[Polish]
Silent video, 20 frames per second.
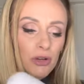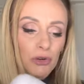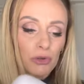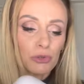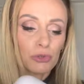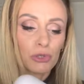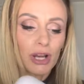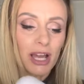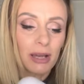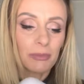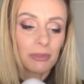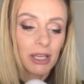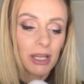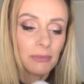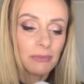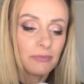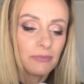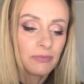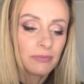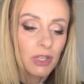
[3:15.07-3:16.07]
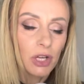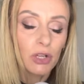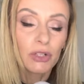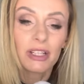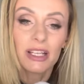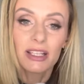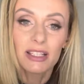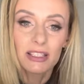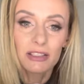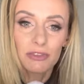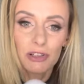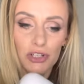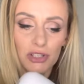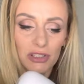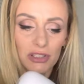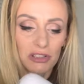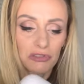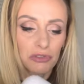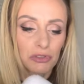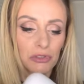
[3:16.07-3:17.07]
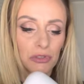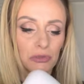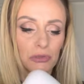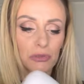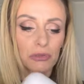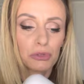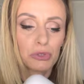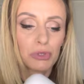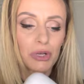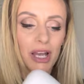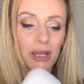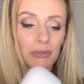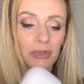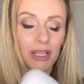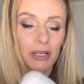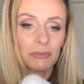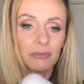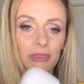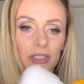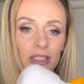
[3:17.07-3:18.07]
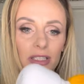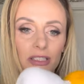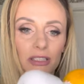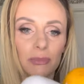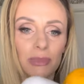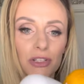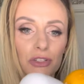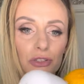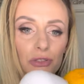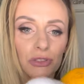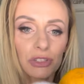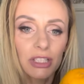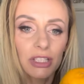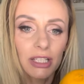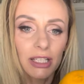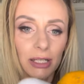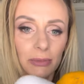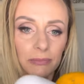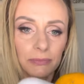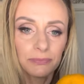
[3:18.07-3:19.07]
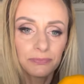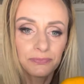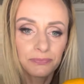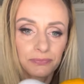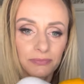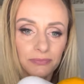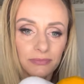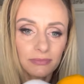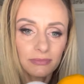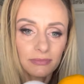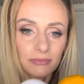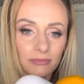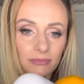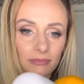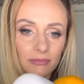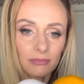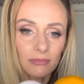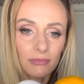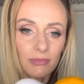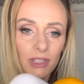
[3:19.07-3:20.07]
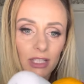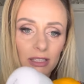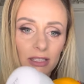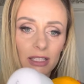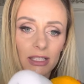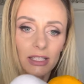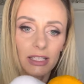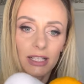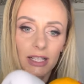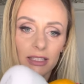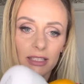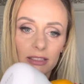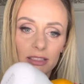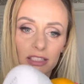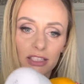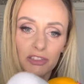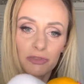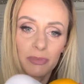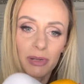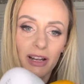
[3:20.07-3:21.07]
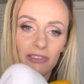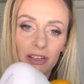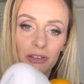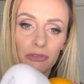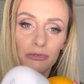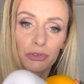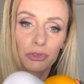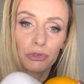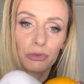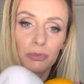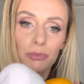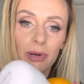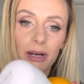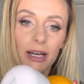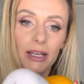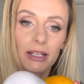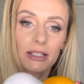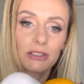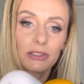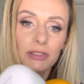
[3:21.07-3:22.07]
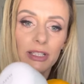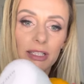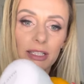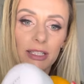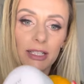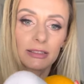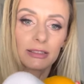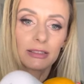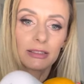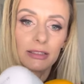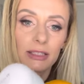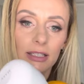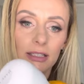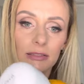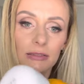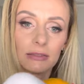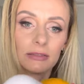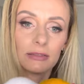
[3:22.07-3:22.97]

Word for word: Uruchamiam, ona jest zwilżona wodą, uruchamiam i zobacz, dotykam. Delikatnie wprawiam w ruch, bardzo delikatnie.